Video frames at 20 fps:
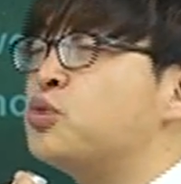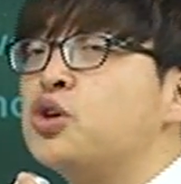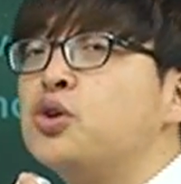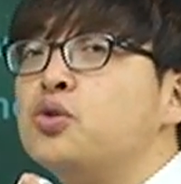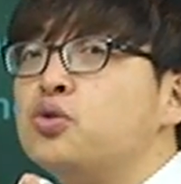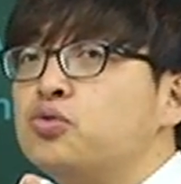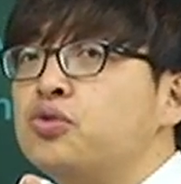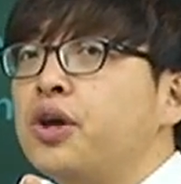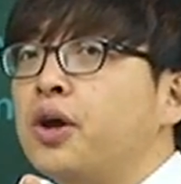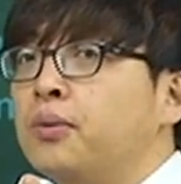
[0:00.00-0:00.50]
좀
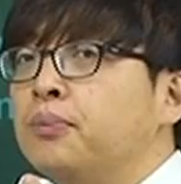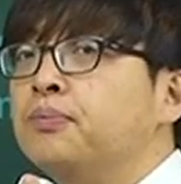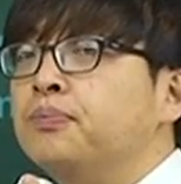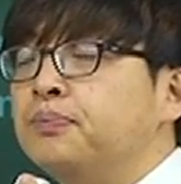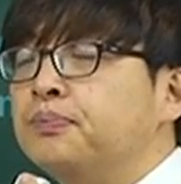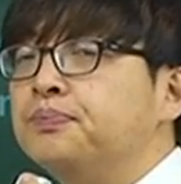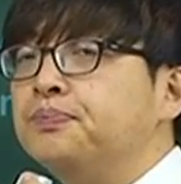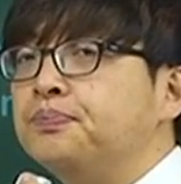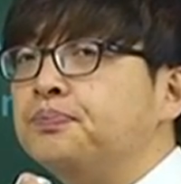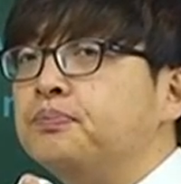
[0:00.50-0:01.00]
쳐놓고요.
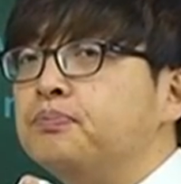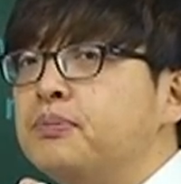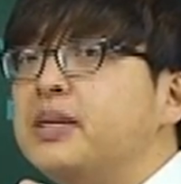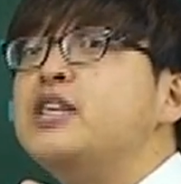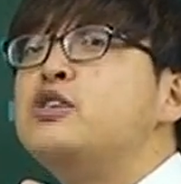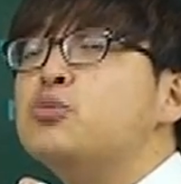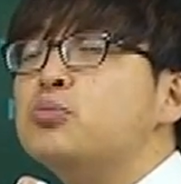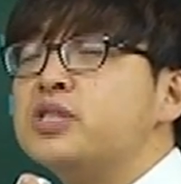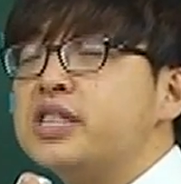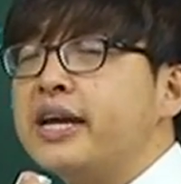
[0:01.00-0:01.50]
음,
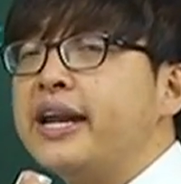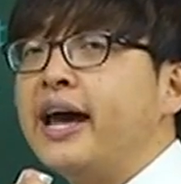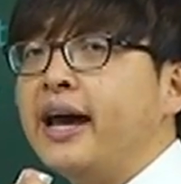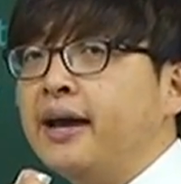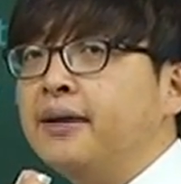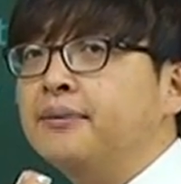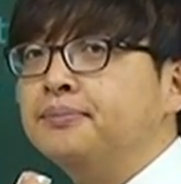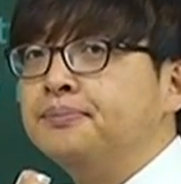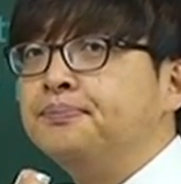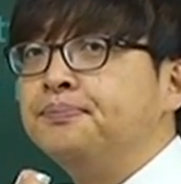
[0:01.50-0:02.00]
미리 좀 쳐놔.
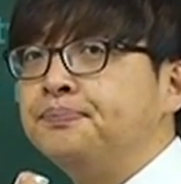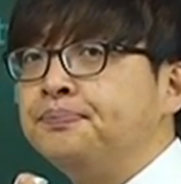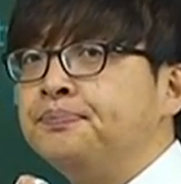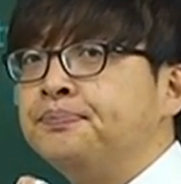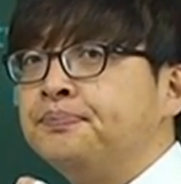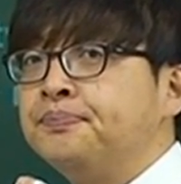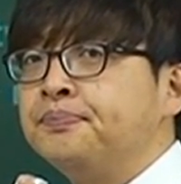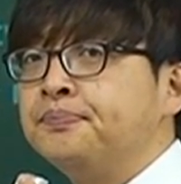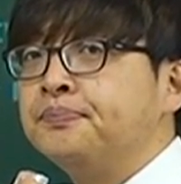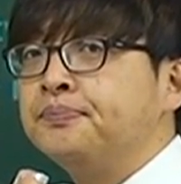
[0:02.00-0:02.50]

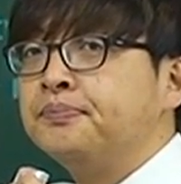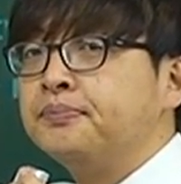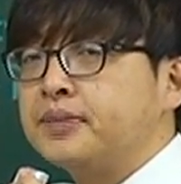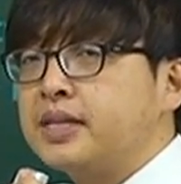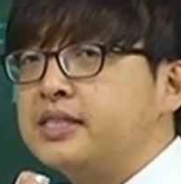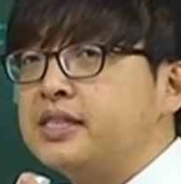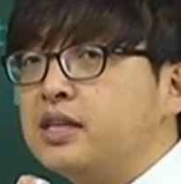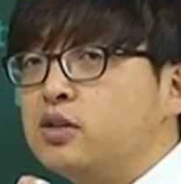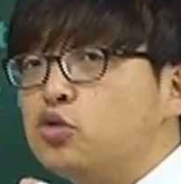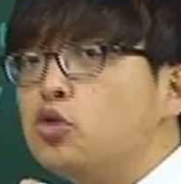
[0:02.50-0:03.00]

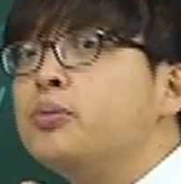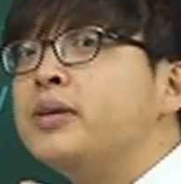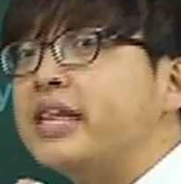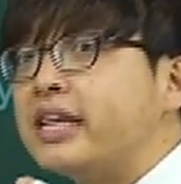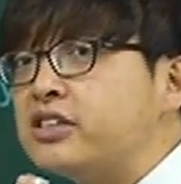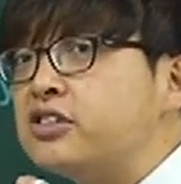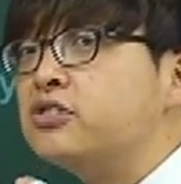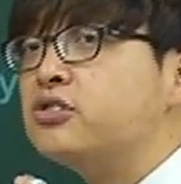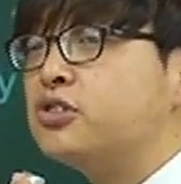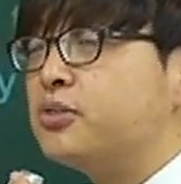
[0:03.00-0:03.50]
됐지? 좀
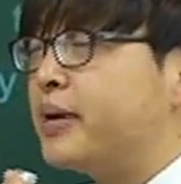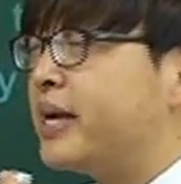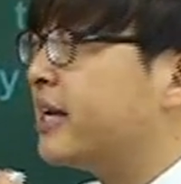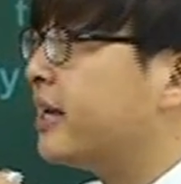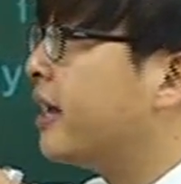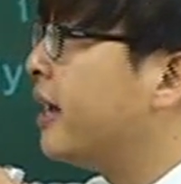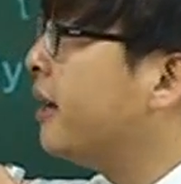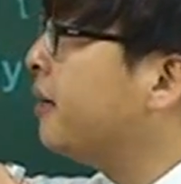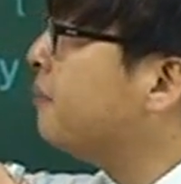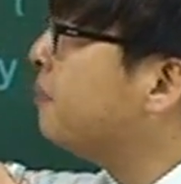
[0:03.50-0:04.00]
이따 정리 좀
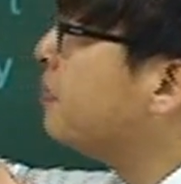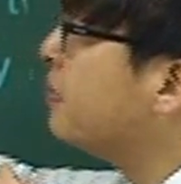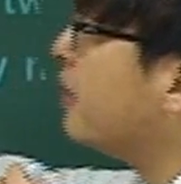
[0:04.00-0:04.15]
할게.